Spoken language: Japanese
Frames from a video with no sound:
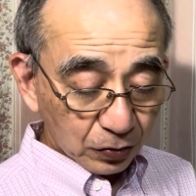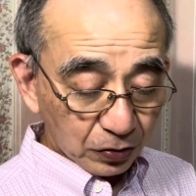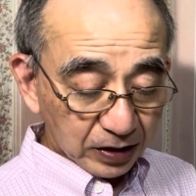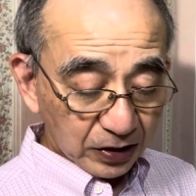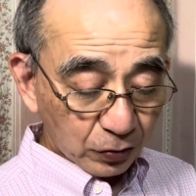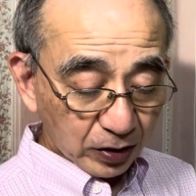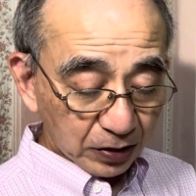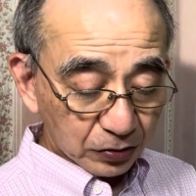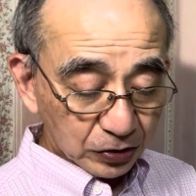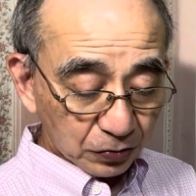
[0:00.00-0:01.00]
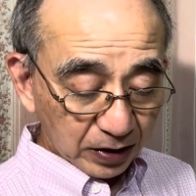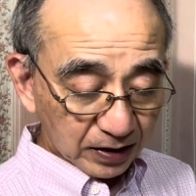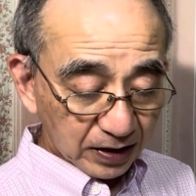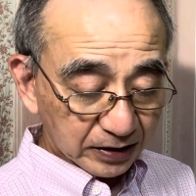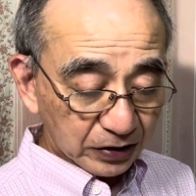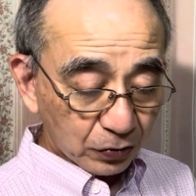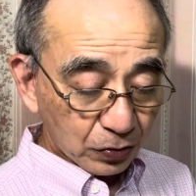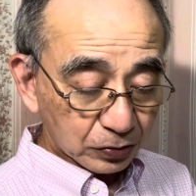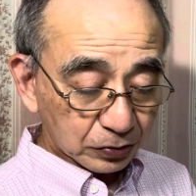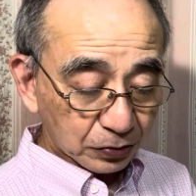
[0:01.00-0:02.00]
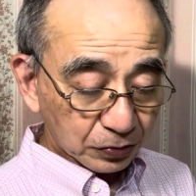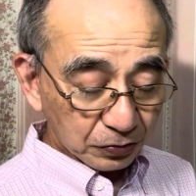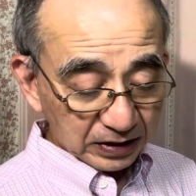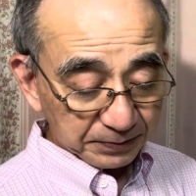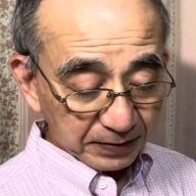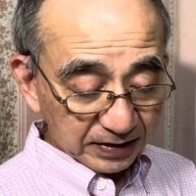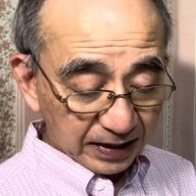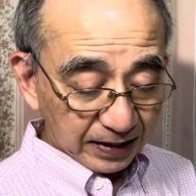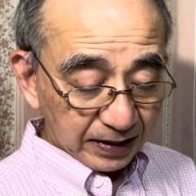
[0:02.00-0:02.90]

超えて他の人の働きを誇ることはしません。